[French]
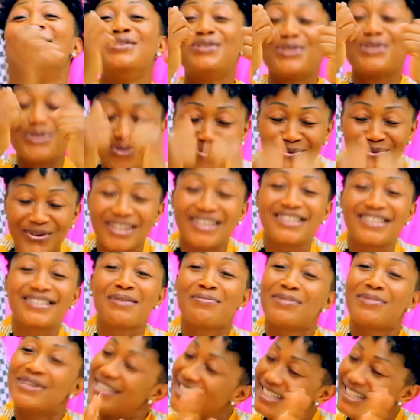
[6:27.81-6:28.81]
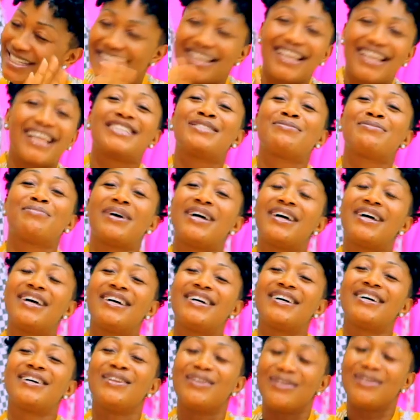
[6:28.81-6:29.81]
Souffrez de ça parce qu'ils ne lâchent pas.
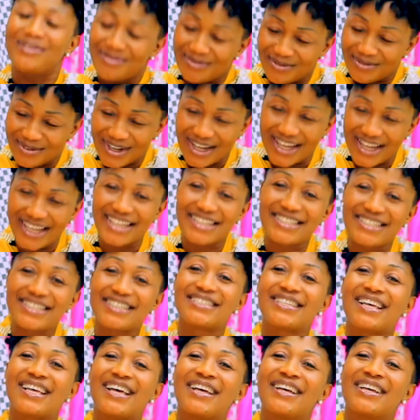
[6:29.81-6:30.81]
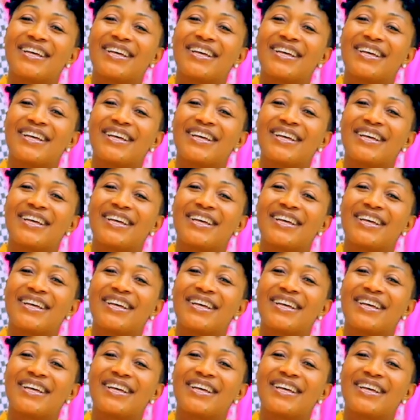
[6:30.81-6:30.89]
Voilà, c'est ça.